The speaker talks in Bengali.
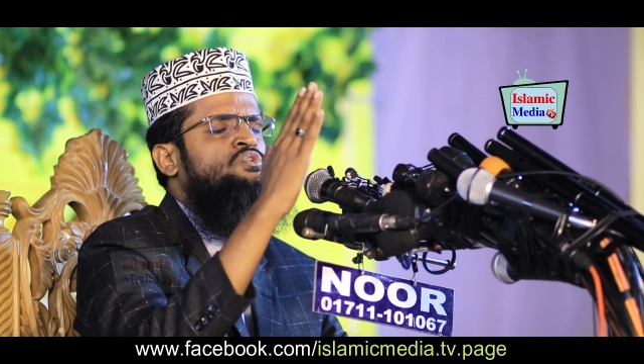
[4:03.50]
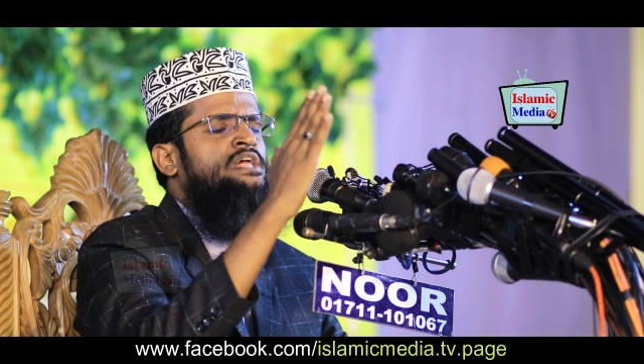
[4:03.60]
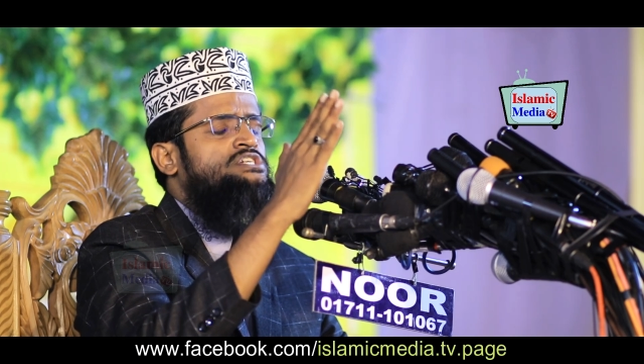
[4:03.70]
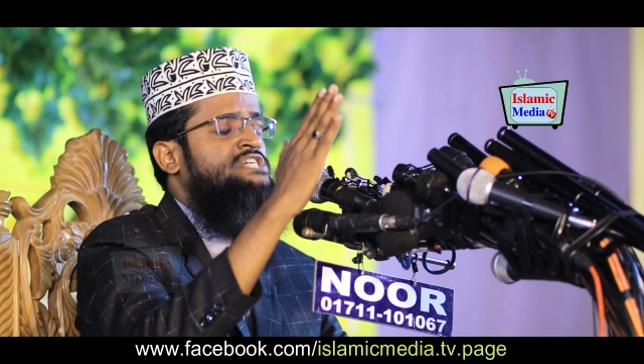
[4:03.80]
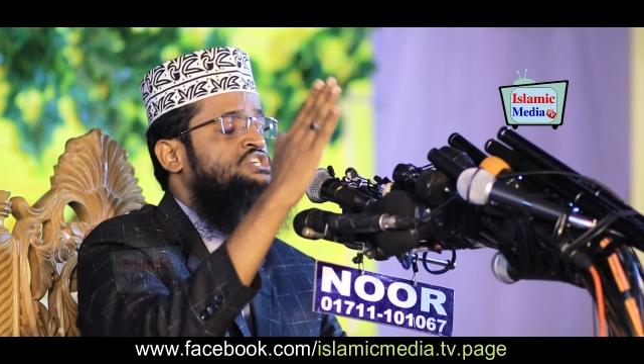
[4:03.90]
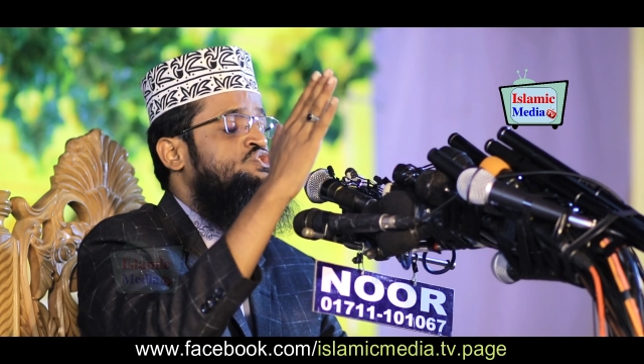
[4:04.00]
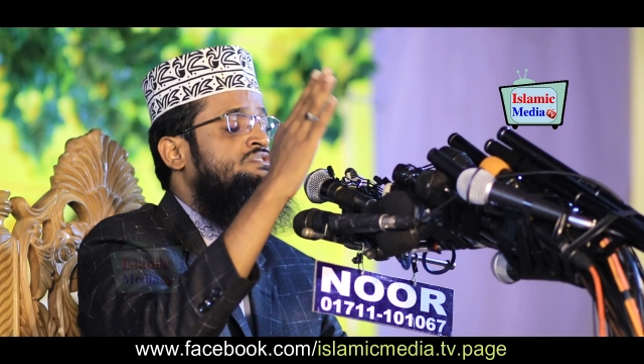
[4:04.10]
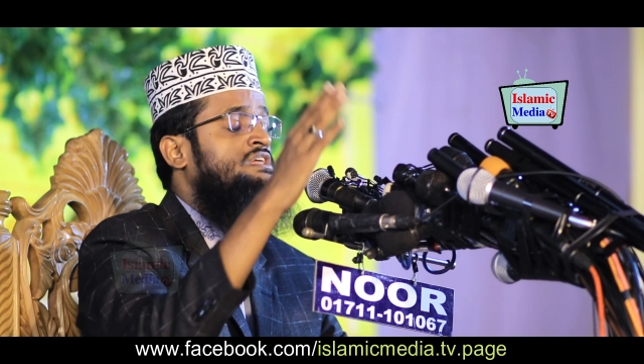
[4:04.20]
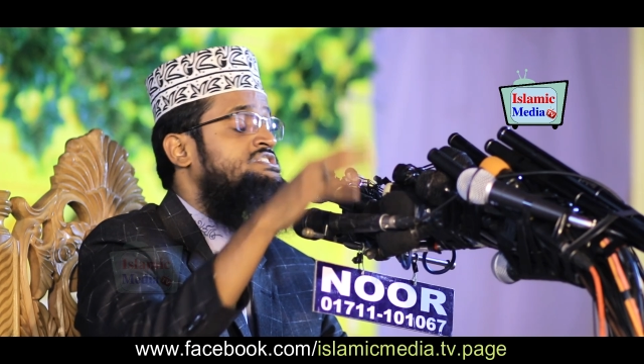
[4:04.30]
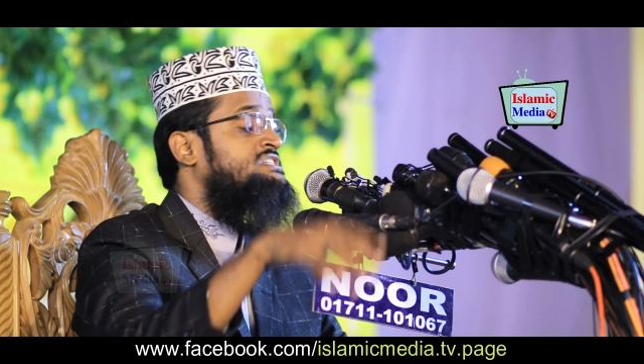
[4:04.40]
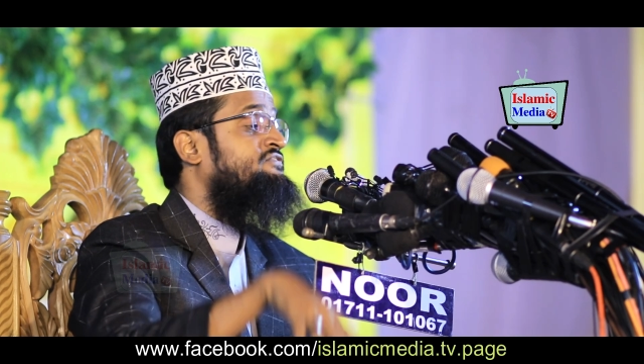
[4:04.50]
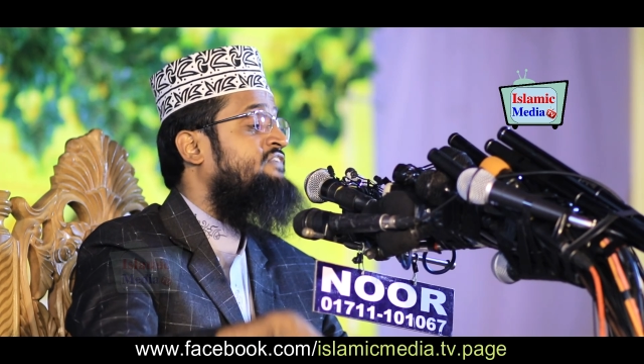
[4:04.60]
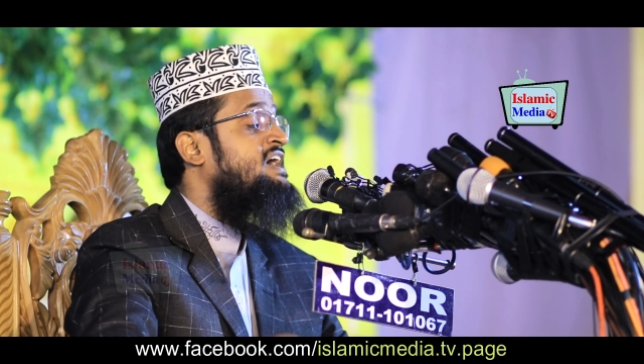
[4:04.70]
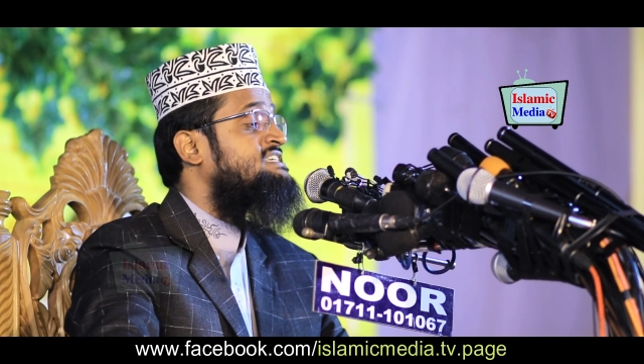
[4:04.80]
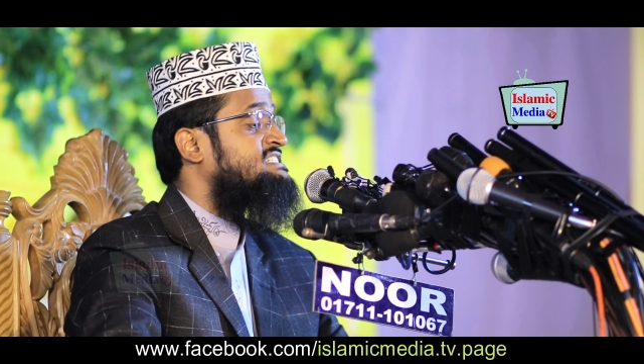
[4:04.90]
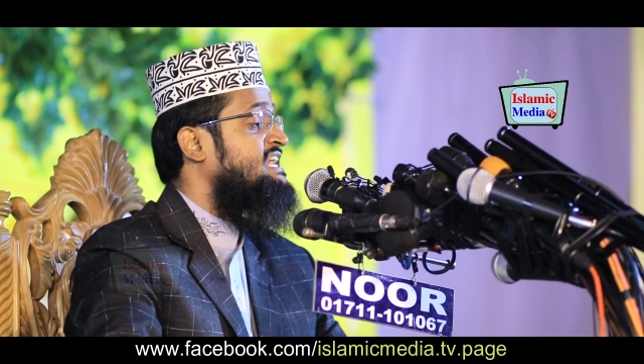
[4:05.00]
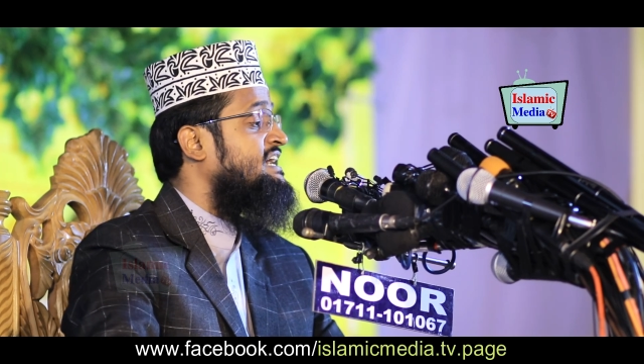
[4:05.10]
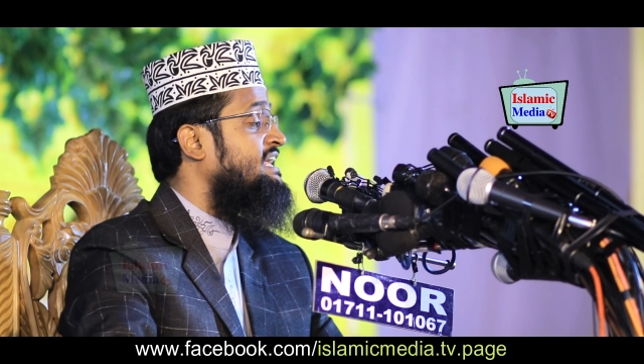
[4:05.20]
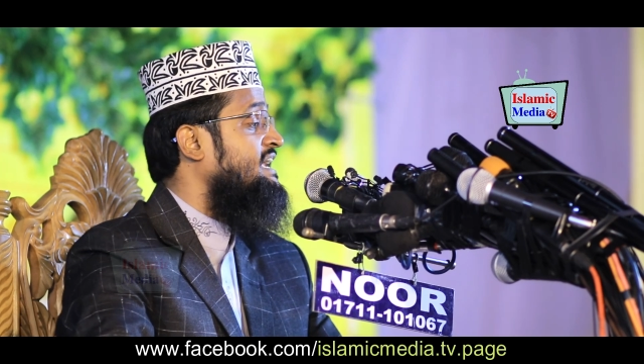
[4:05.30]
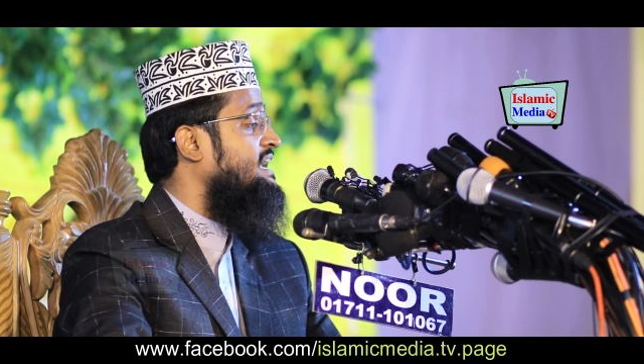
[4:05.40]
দুনিয়ার শাসকদের সে ফার্স্ট
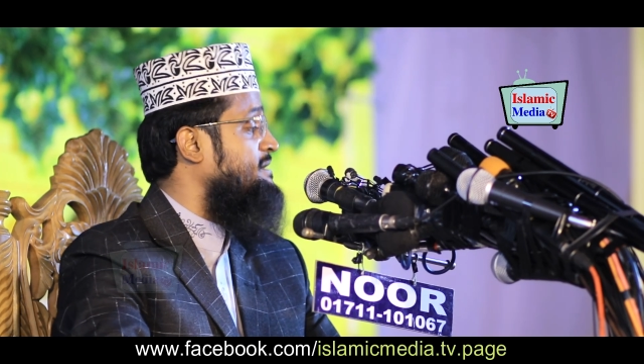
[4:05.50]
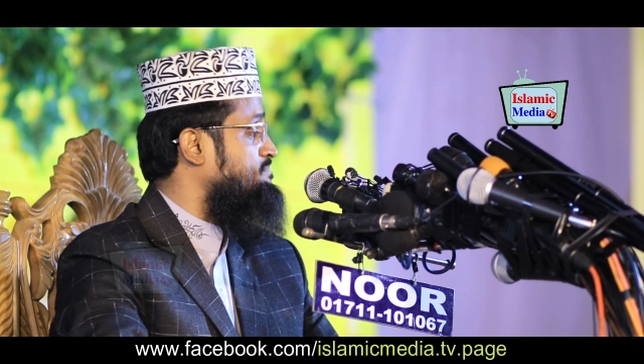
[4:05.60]
লেডি